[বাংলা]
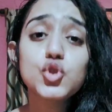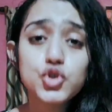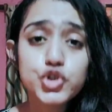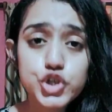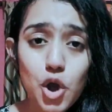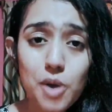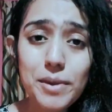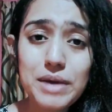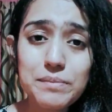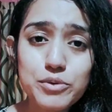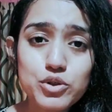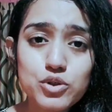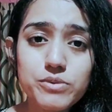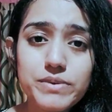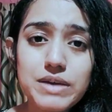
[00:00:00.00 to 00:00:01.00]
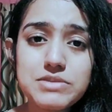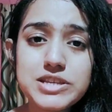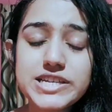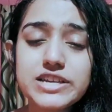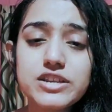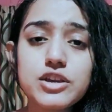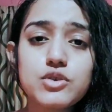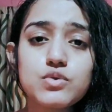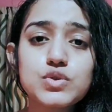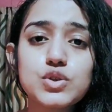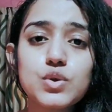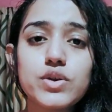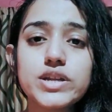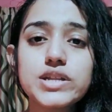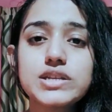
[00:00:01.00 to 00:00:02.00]
তো সবার প্রথমে আমি যেটা ইউজ
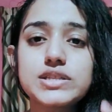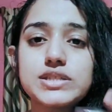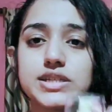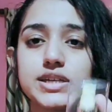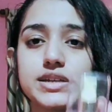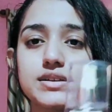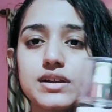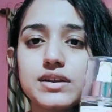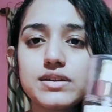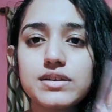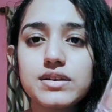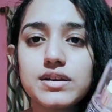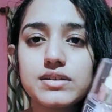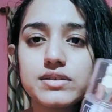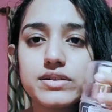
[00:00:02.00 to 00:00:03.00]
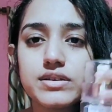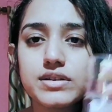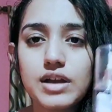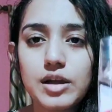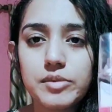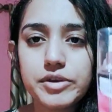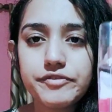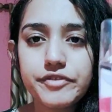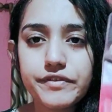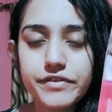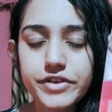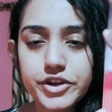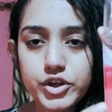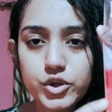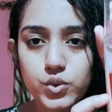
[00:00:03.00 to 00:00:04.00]
করে নিচ্ছি আমার ফেভারিট